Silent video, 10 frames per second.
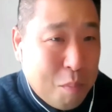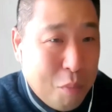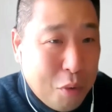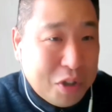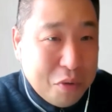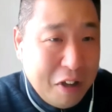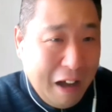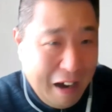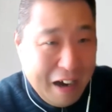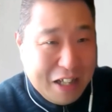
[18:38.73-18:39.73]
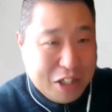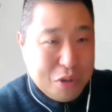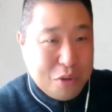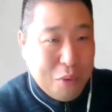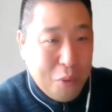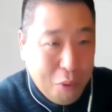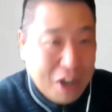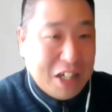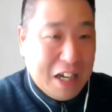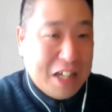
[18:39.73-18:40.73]
もうその段階でちょっと怖い
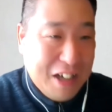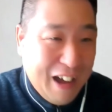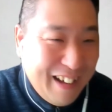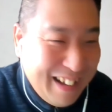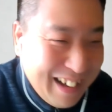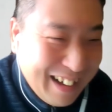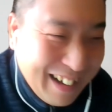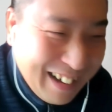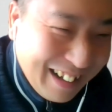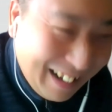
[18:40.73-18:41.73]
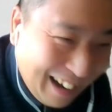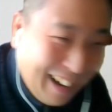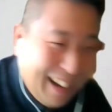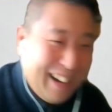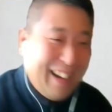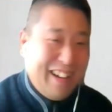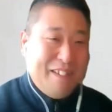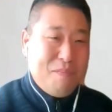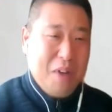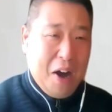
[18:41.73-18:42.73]
じゃないですかね
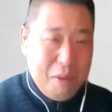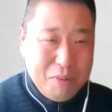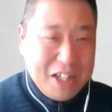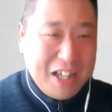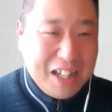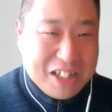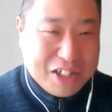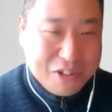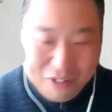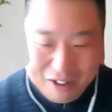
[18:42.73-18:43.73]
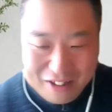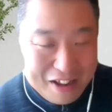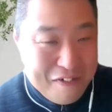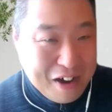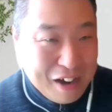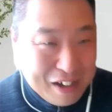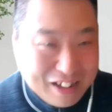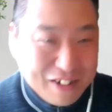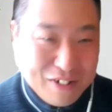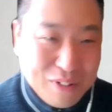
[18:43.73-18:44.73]
青森県庁から電話かかって
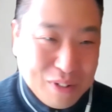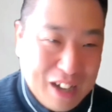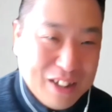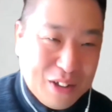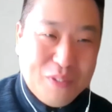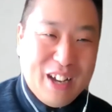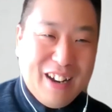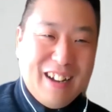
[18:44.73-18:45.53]
くることあんのみたいな。